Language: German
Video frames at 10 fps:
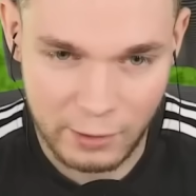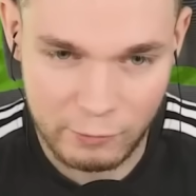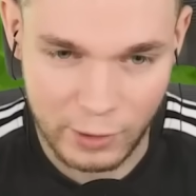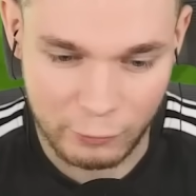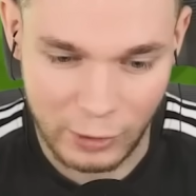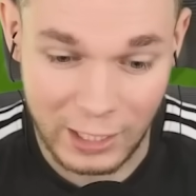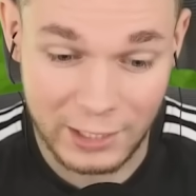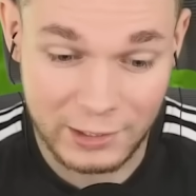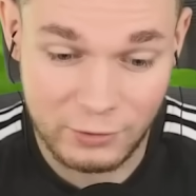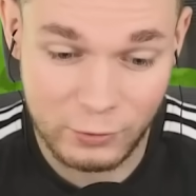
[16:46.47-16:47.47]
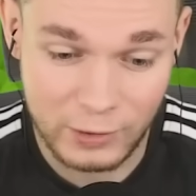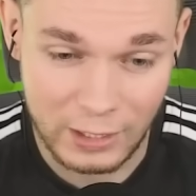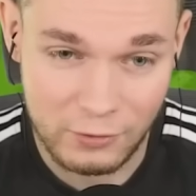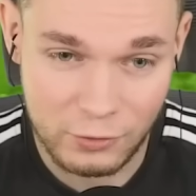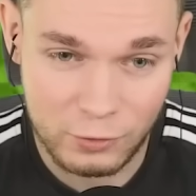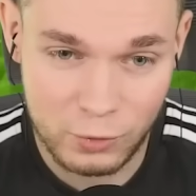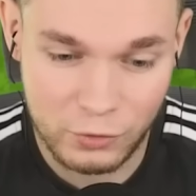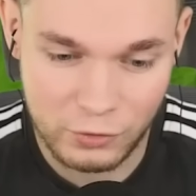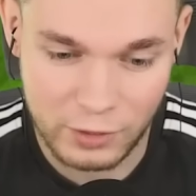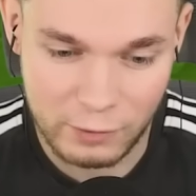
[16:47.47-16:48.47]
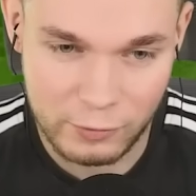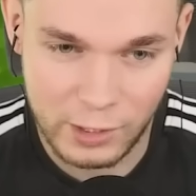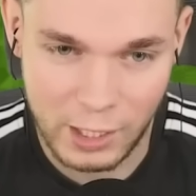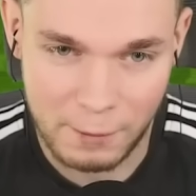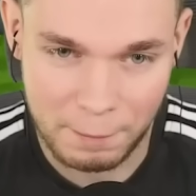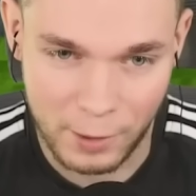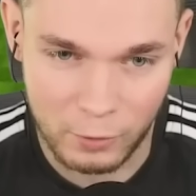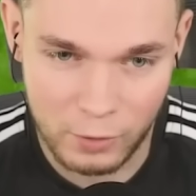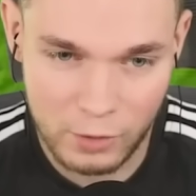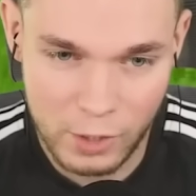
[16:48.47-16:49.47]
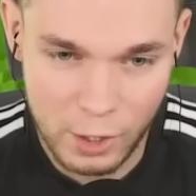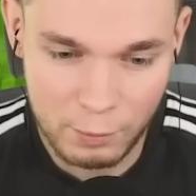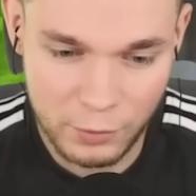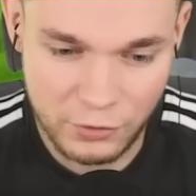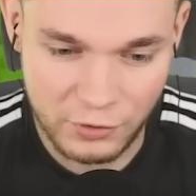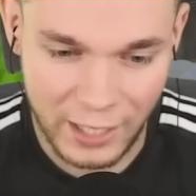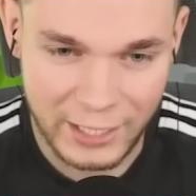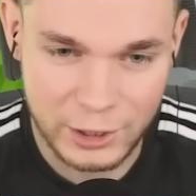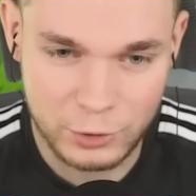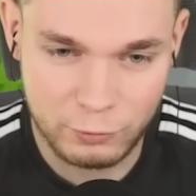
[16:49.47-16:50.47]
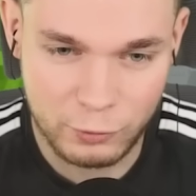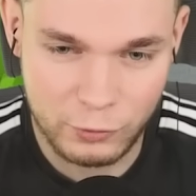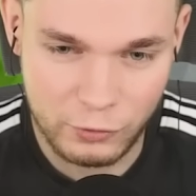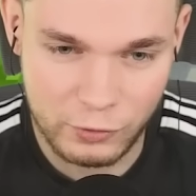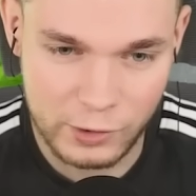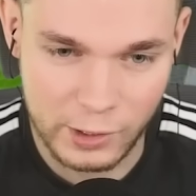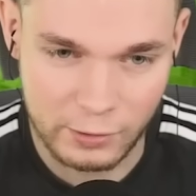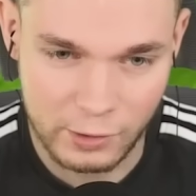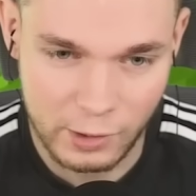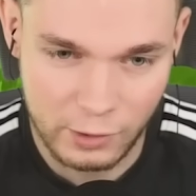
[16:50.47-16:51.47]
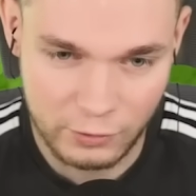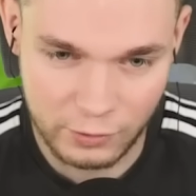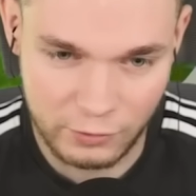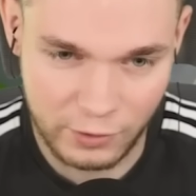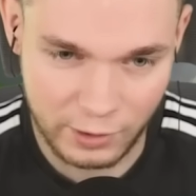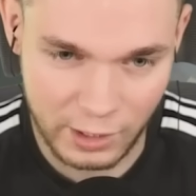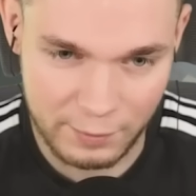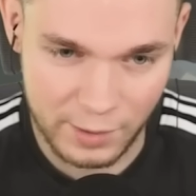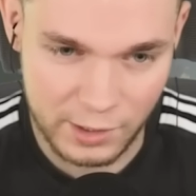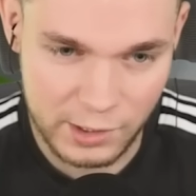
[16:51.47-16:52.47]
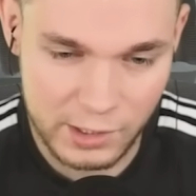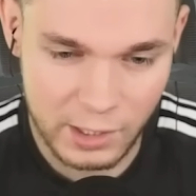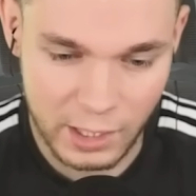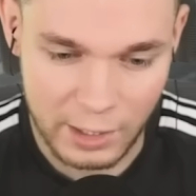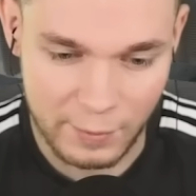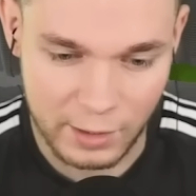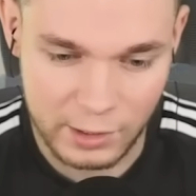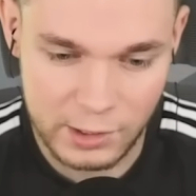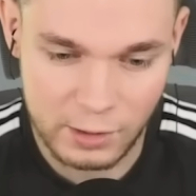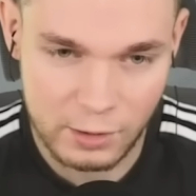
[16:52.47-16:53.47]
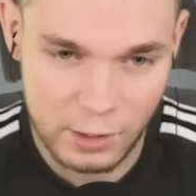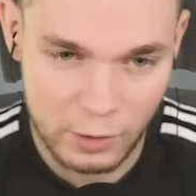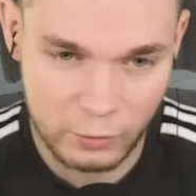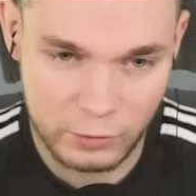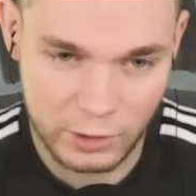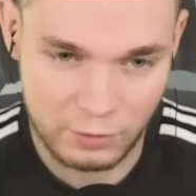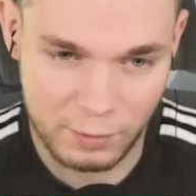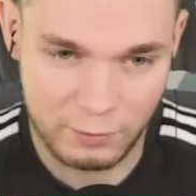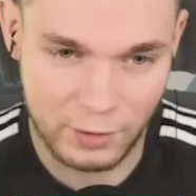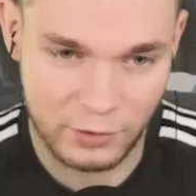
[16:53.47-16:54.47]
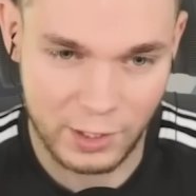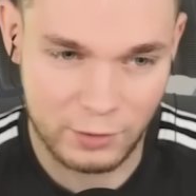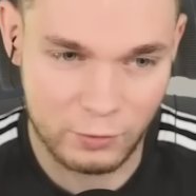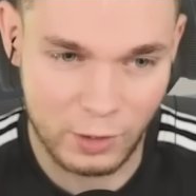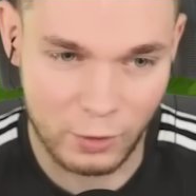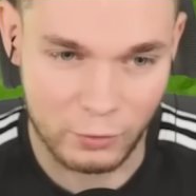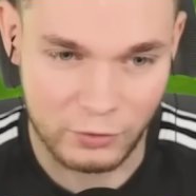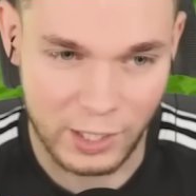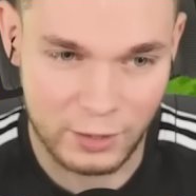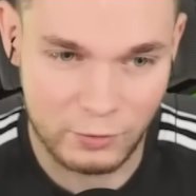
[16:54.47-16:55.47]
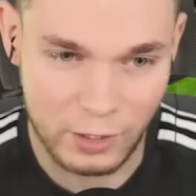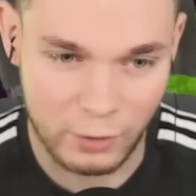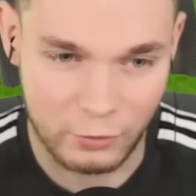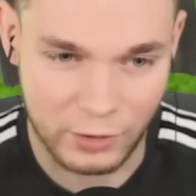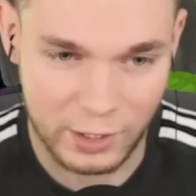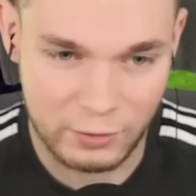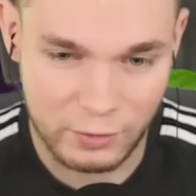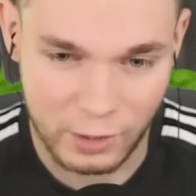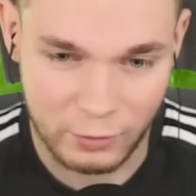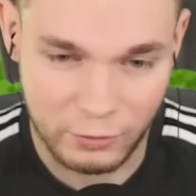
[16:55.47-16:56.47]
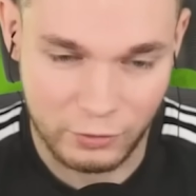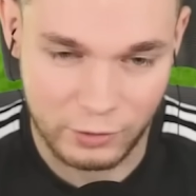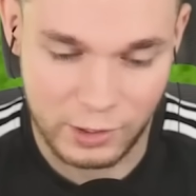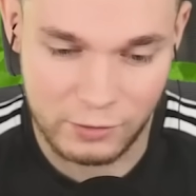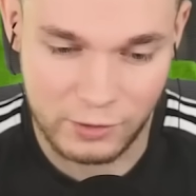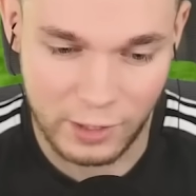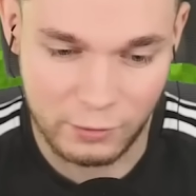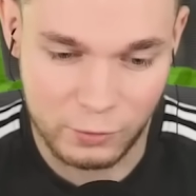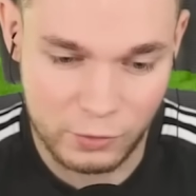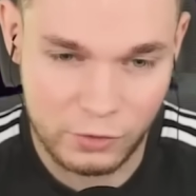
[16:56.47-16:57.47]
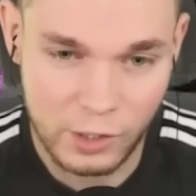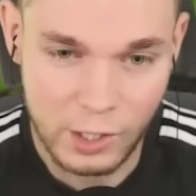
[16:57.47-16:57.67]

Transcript: anwerfe, allerdings nur ganz kurz und dann wieder abbaue, müsste es eigentlich schon funktionieren. So, zack, einmal hier, einmal hier und jetzt machen wir das an und aus, an und aus, an und aus. Okay, sehr gut.